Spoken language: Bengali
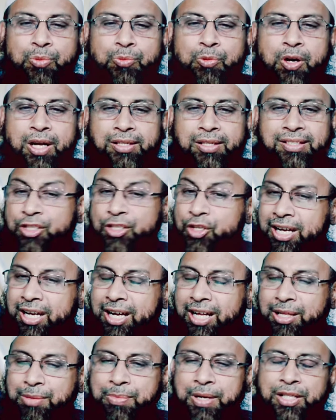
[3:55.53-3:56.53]
মহাদ্দেস শেখ
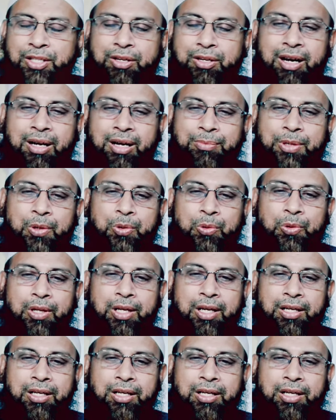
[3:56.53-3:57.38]
আলবানী রাহমাহুল্লাহ